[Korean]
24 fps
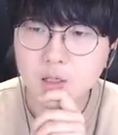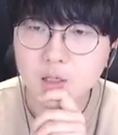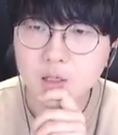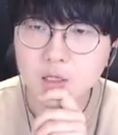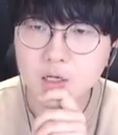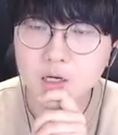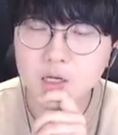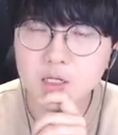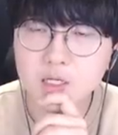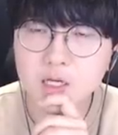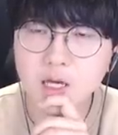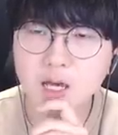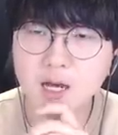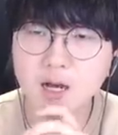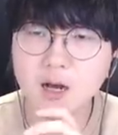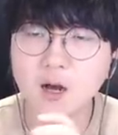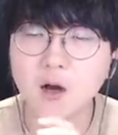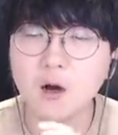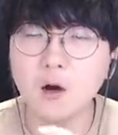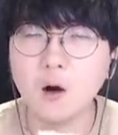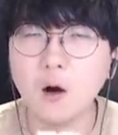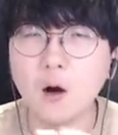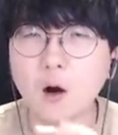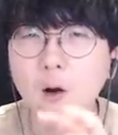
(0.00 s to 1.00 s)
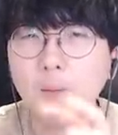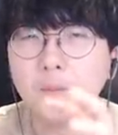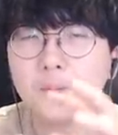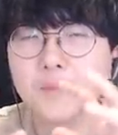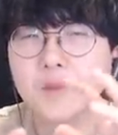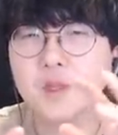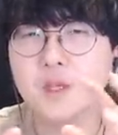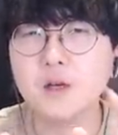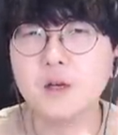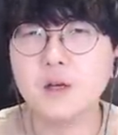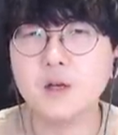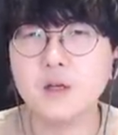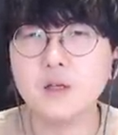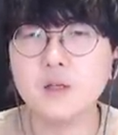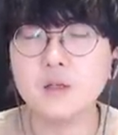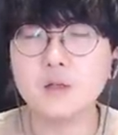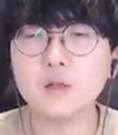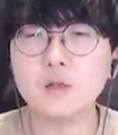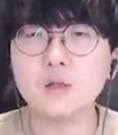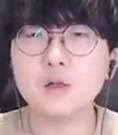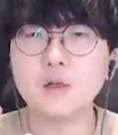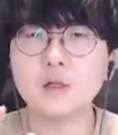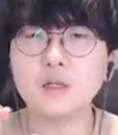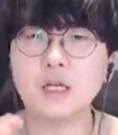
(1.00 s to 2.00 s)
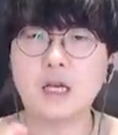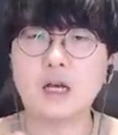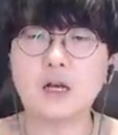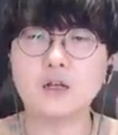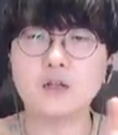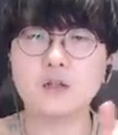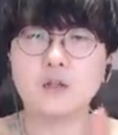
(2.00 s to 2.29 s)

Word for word: 실체가 없는 그런 약간